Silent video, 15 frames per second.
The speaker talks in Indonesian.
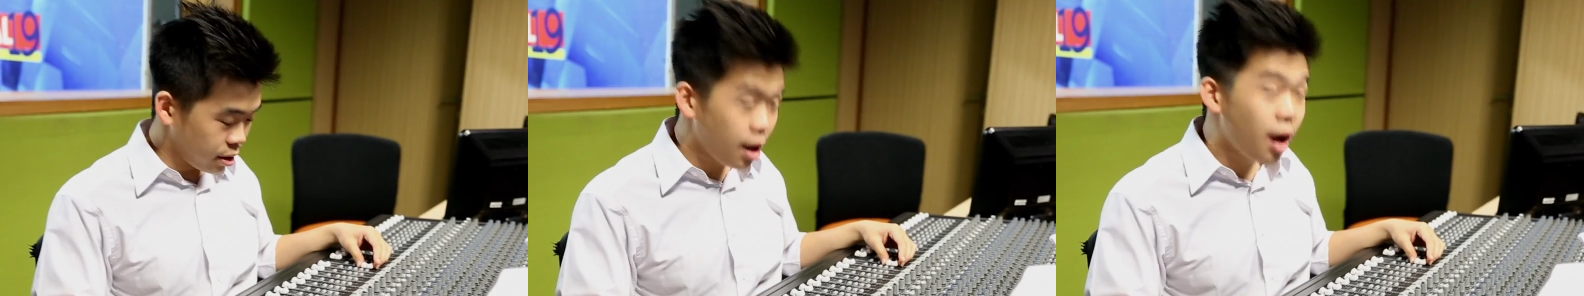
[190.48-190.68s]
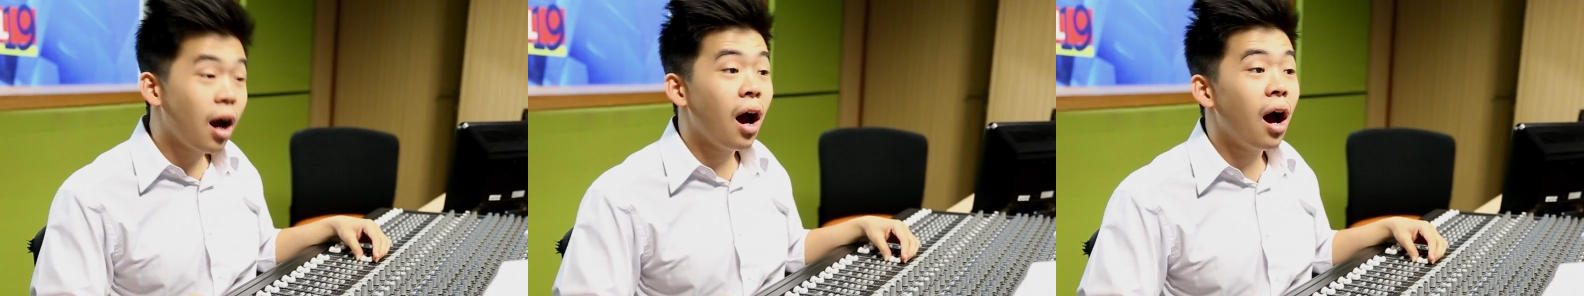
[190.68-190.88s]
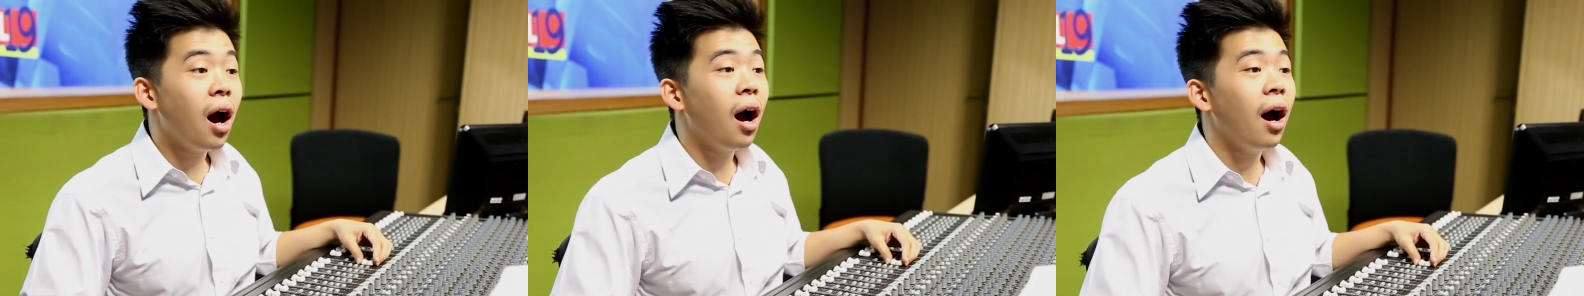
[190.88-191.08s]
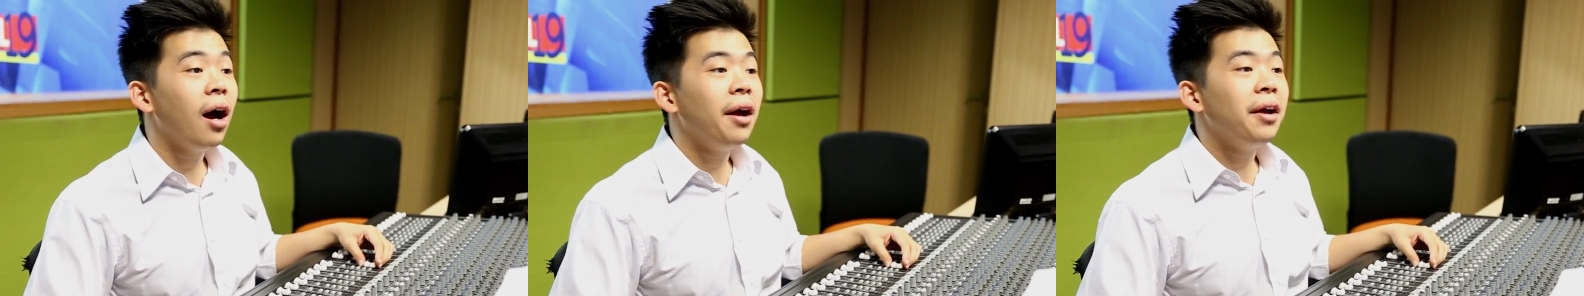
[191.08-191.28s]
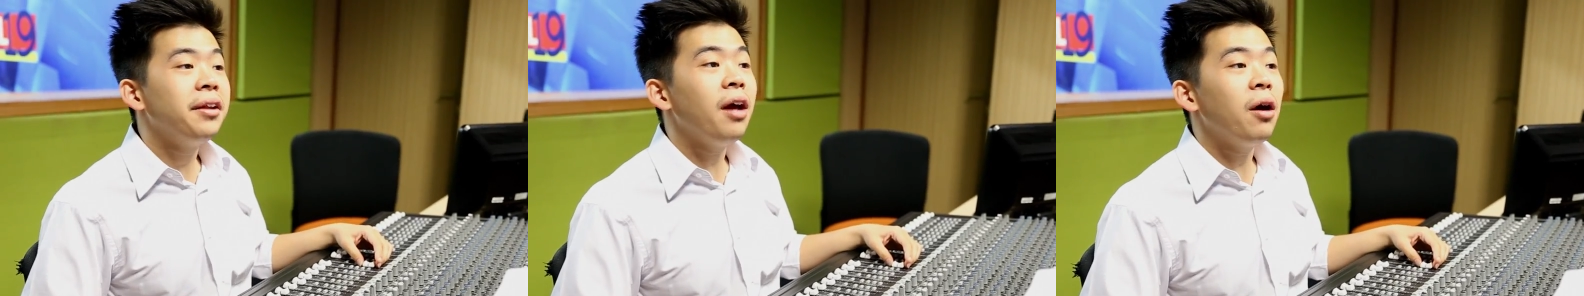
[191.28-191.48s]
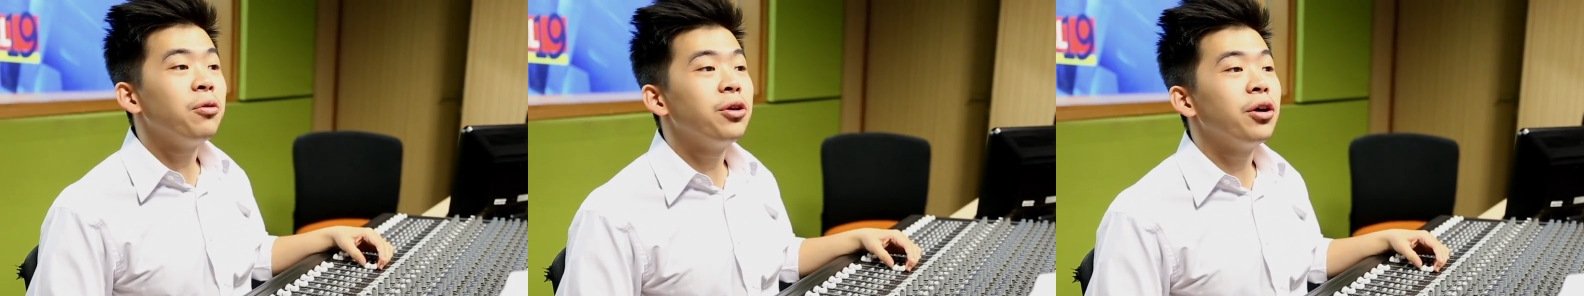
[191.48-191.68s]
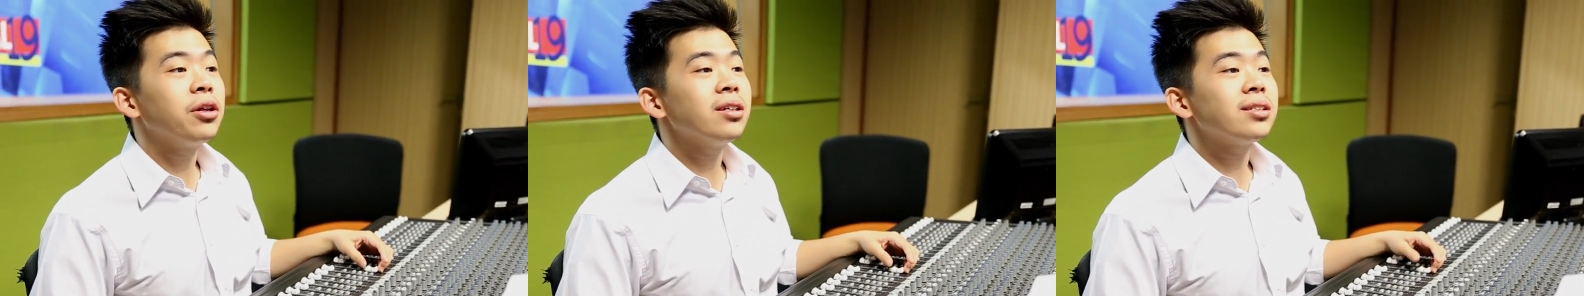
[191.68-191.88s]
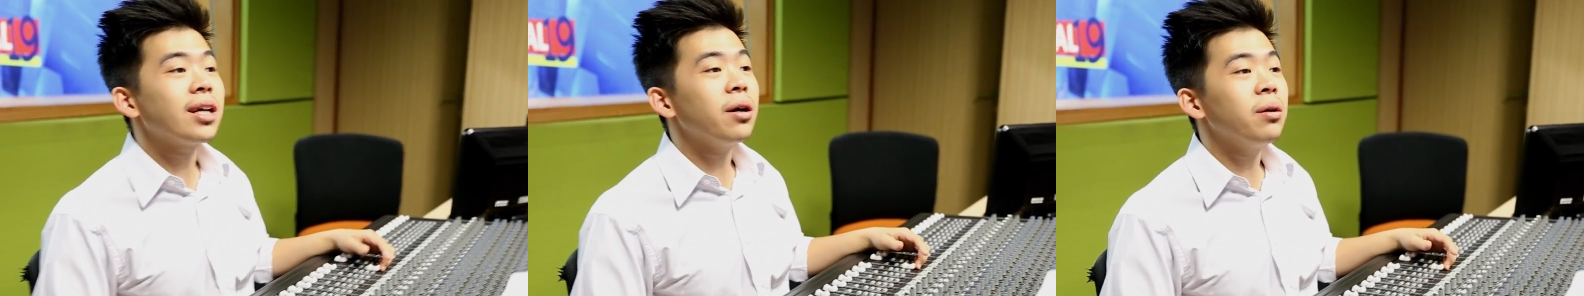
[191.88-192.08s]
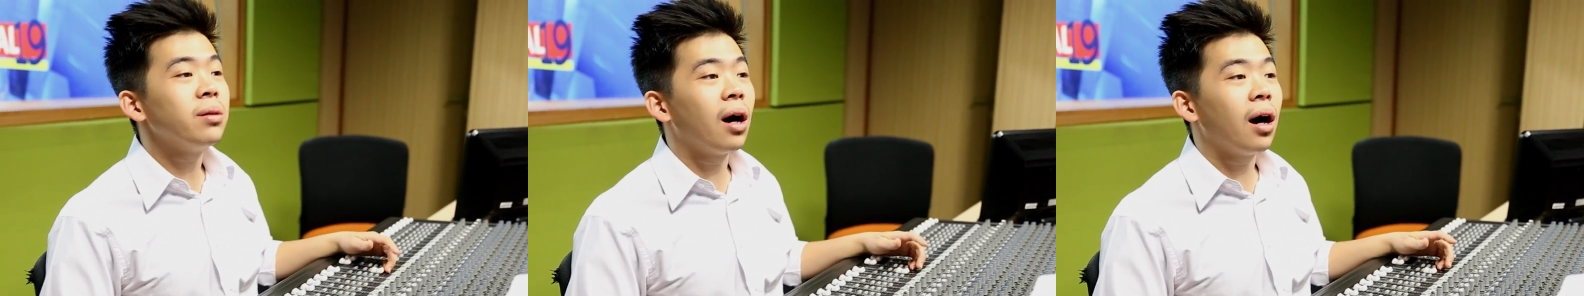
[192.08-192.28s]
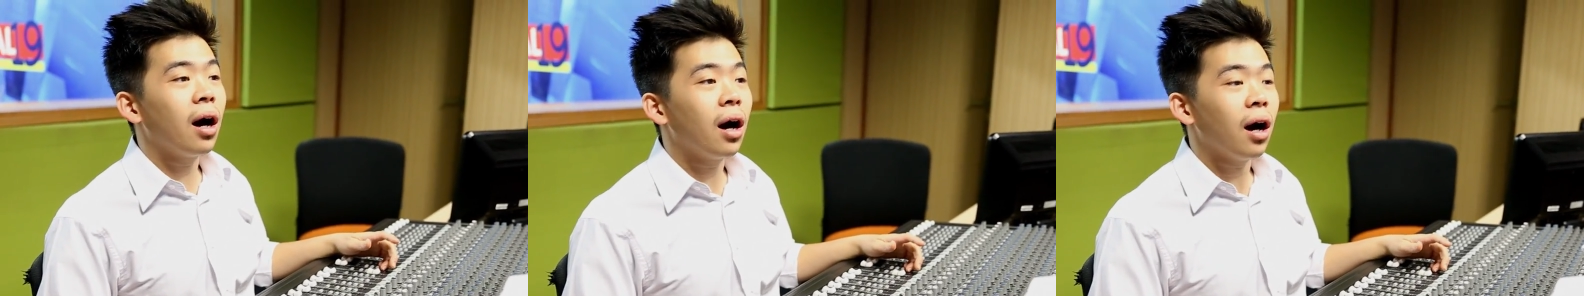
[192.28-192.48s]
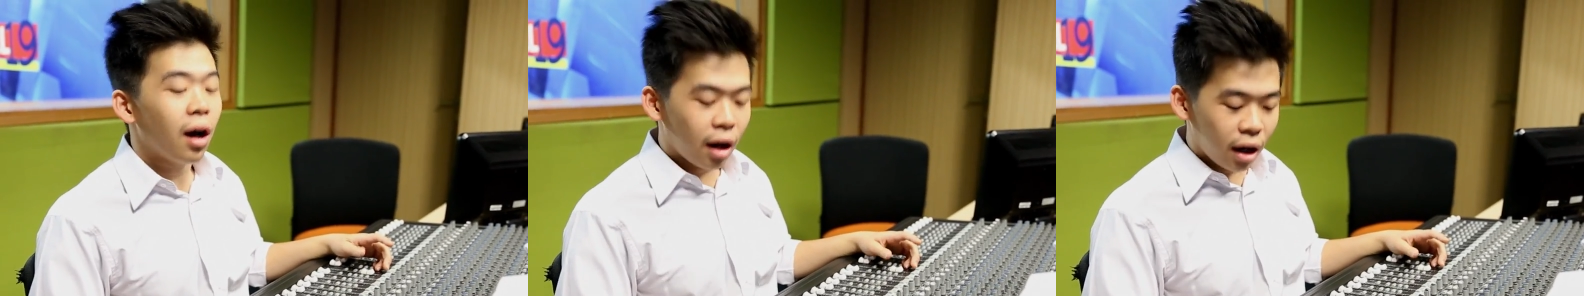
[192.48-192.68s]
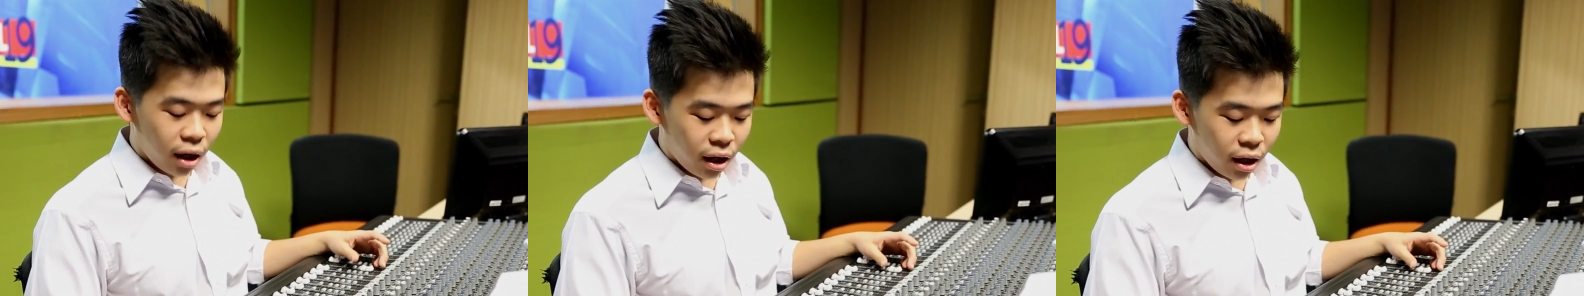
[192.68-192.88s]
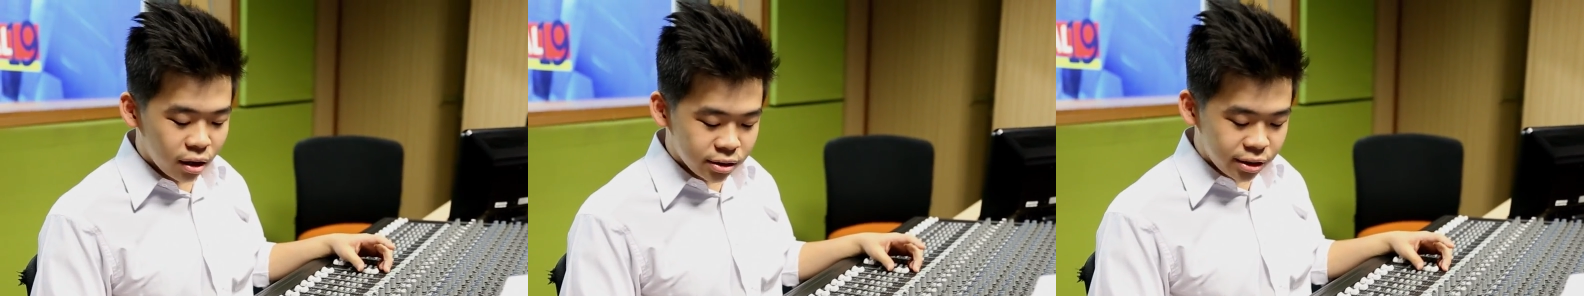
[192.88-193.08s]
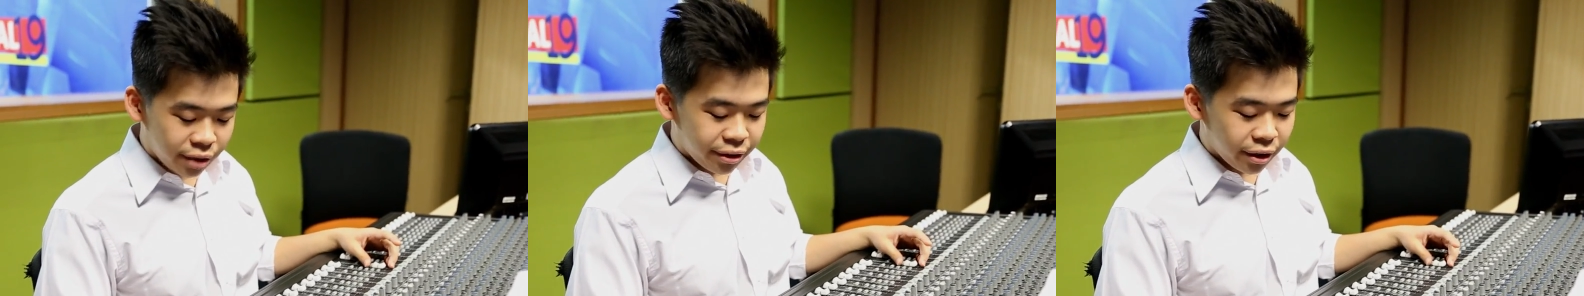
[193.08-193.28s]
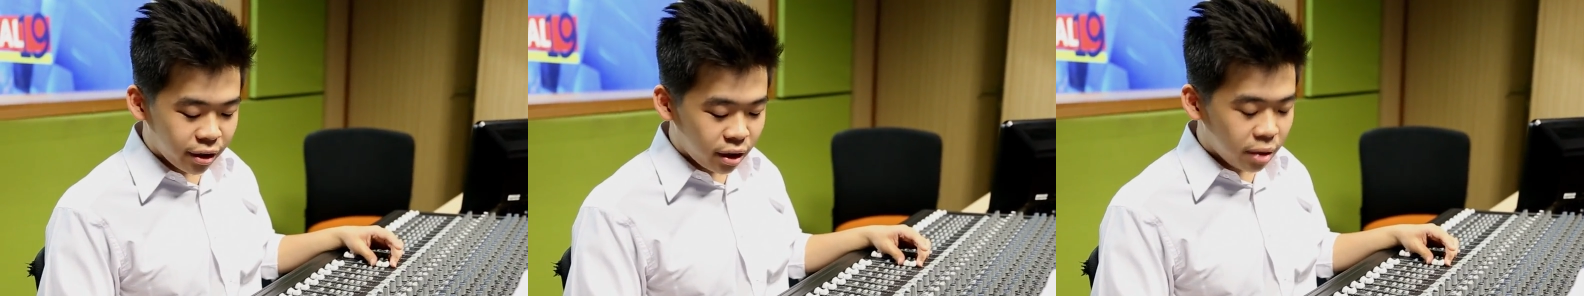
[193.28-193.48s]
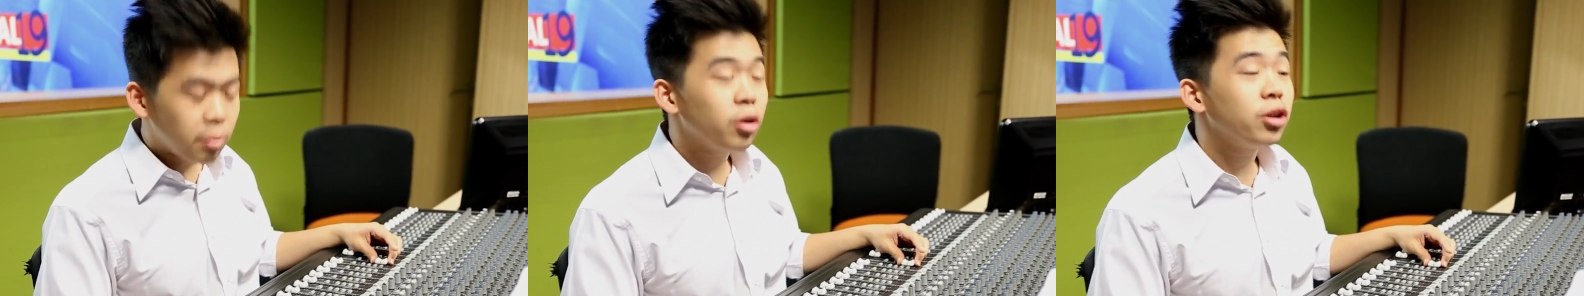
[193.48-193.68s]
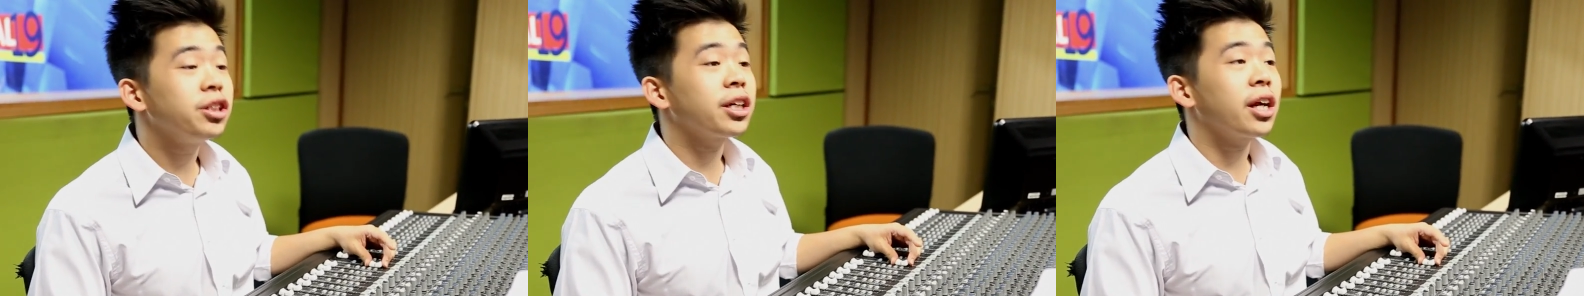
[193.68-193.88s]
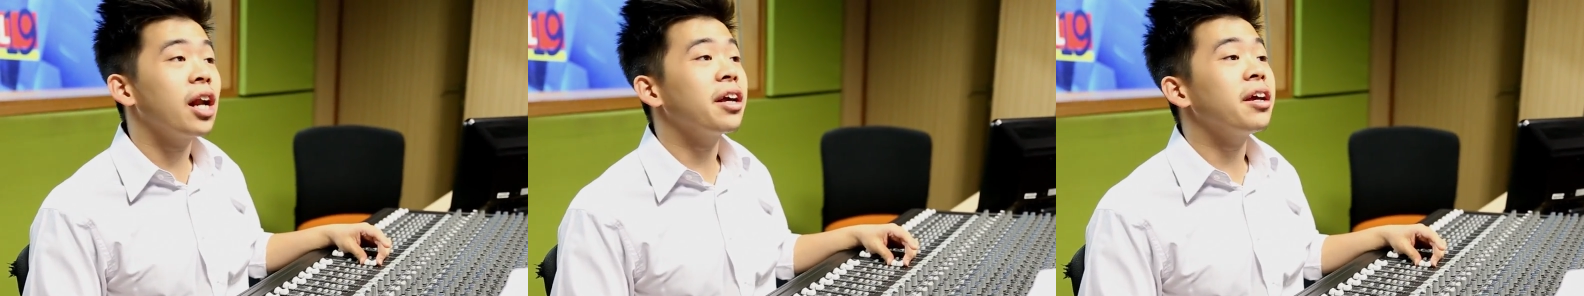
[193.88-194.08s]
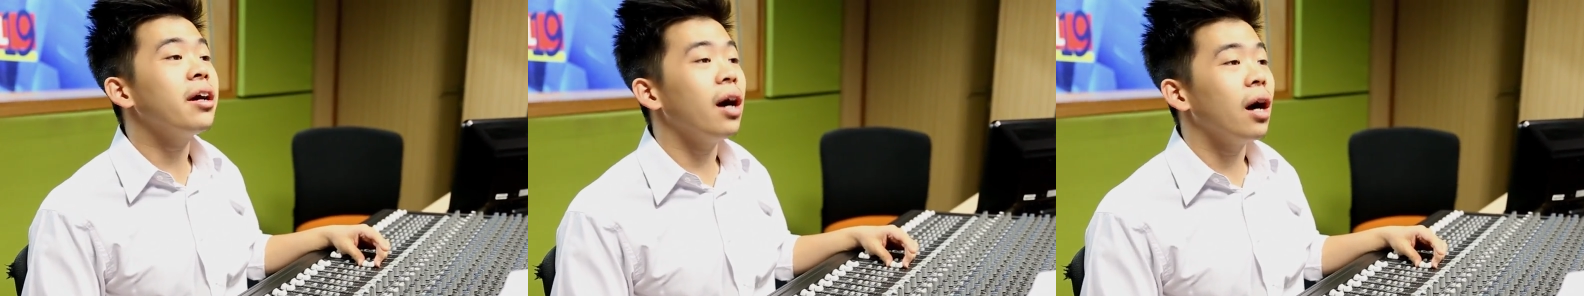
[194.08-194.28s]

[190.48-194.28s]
kak kak, ini audionya saya udah uh, setting ini mau dicek lagi ya